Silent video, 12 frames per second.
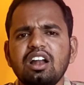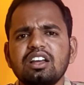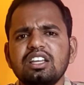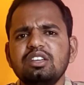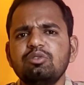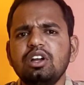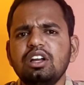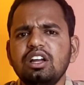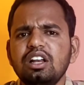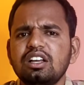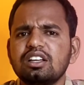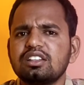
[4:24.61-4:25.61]
ஆனால்
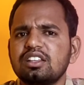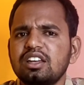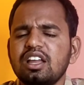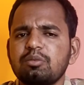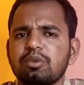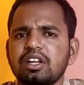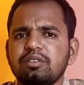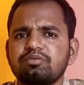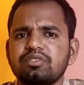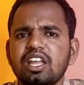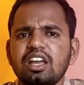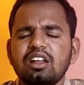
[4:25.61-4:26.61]
இவங்களுக்கு தெரியாமல்
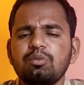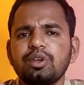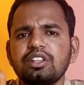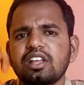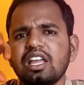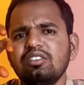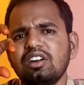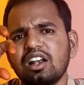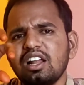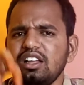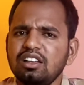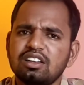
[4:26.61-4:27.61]
நேராக போய்
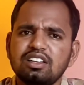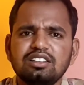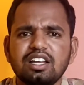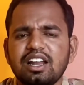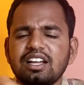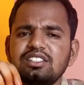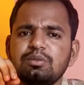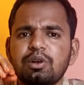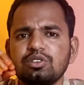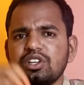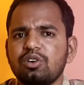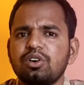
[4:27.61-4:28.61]
தைவானில் இந்த நான்சி
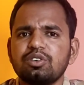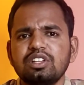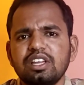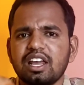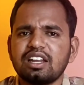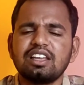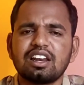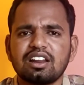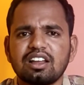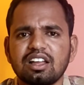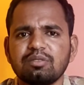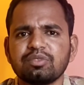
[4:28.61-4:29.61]
பொலிசி அவங்க வந்து
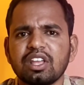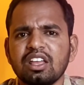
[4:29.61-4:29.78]
இறங்கிடுறாங்க